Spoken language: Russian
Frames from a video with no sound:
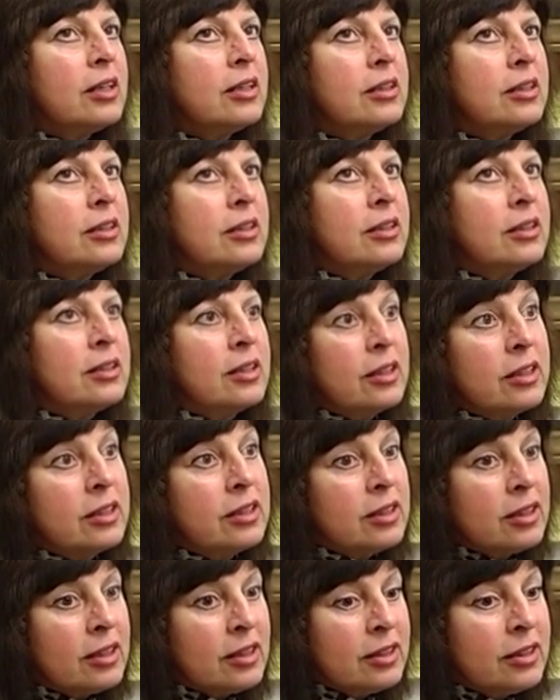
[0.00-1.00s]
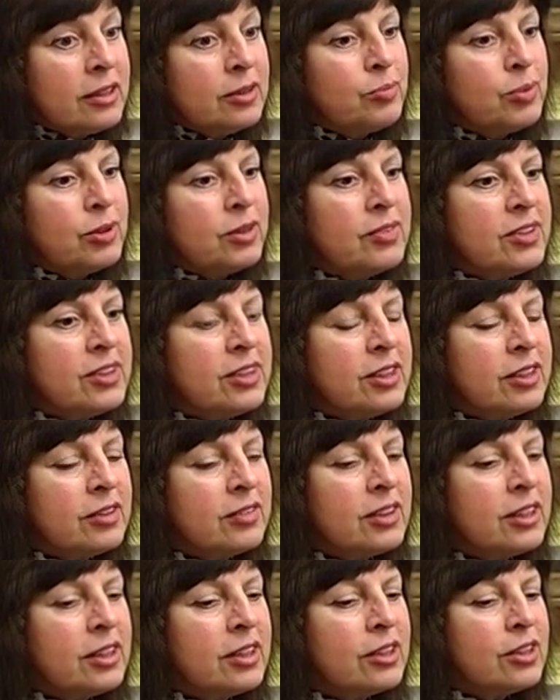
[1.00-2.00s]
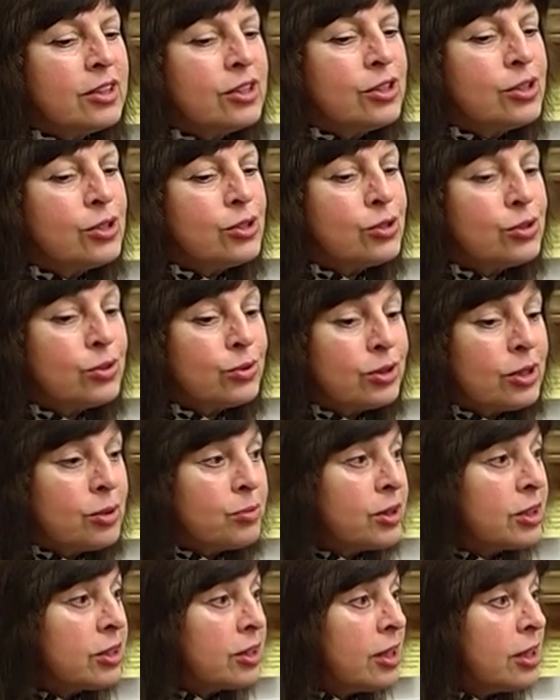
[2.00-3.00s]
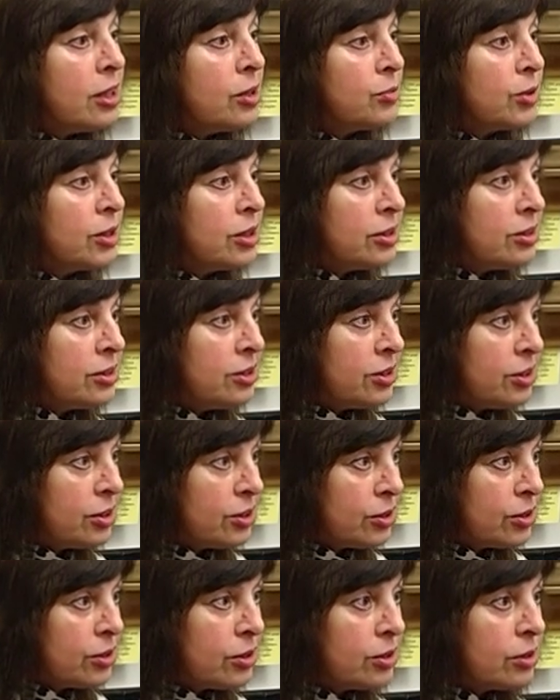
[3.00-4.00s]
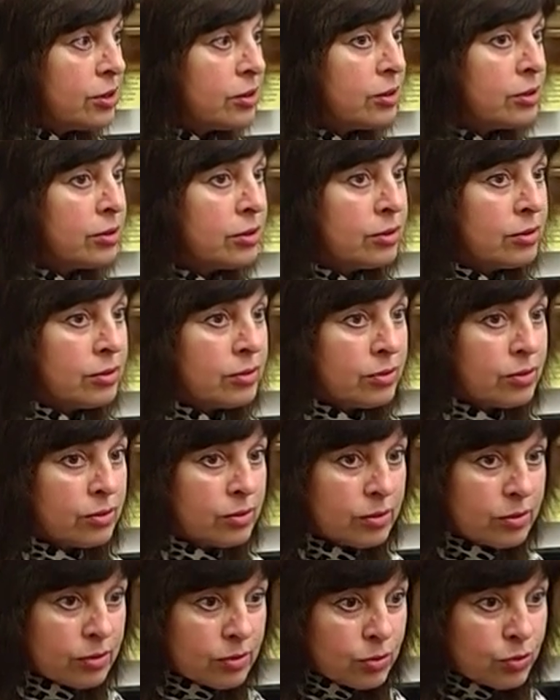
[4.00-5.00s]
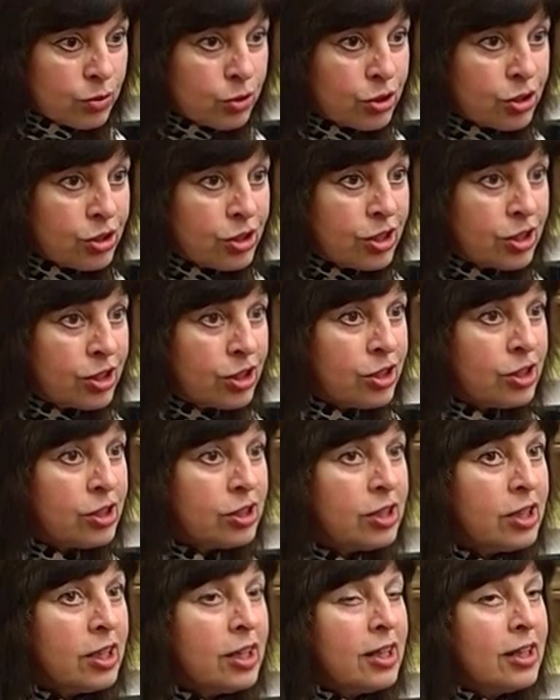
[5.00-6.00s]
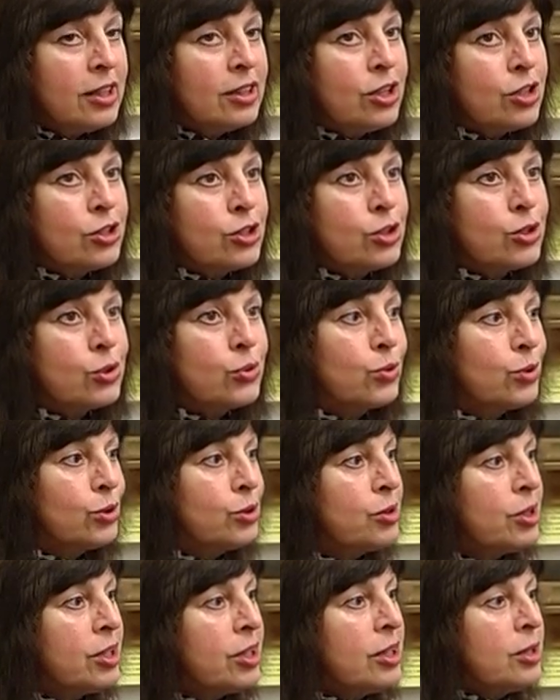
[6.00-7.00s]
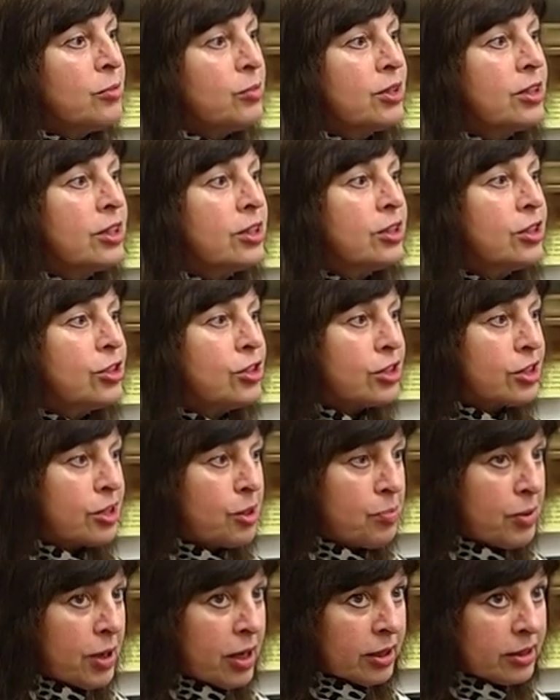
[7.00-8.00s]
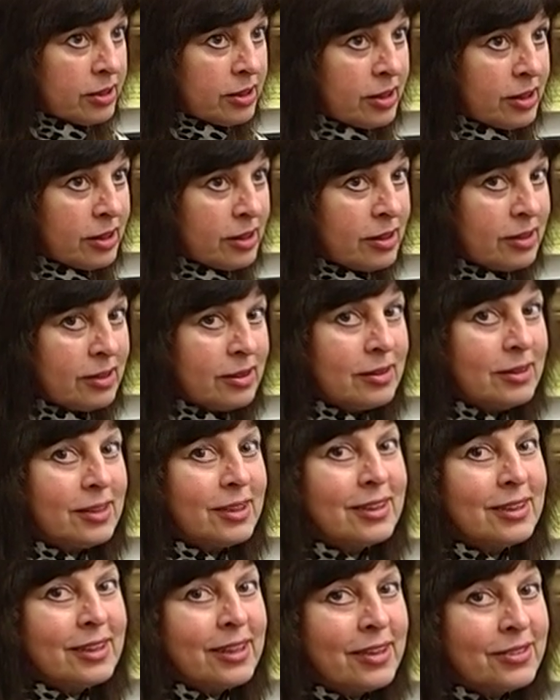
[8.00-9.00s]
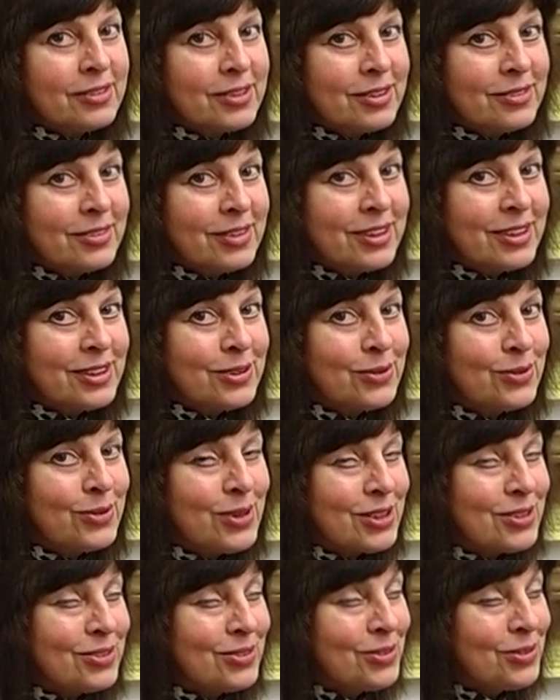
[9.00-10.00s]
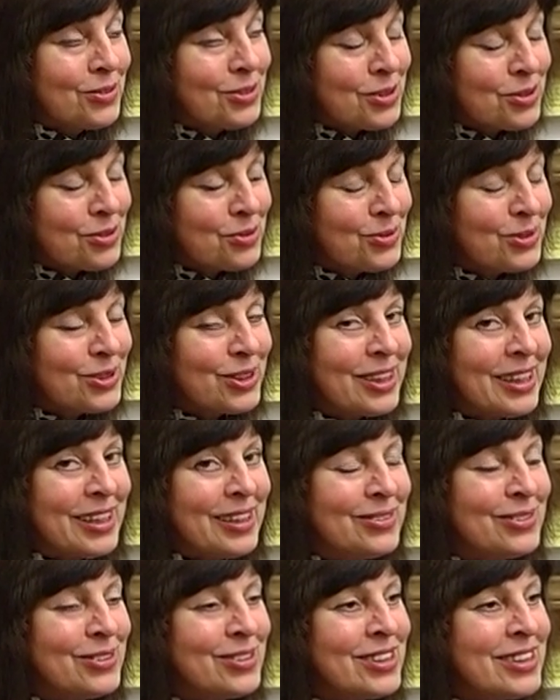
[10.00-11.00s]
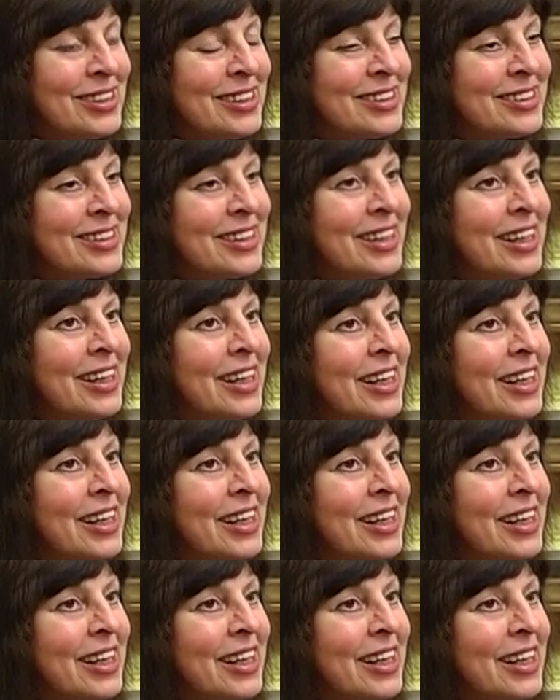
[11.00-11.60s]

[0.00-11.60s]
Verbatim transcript: И я играла, импровизировала. И еще там играли мои дети, э, ученики нашей школы педагогической практики Николаевского государственного высшего музыкального училища.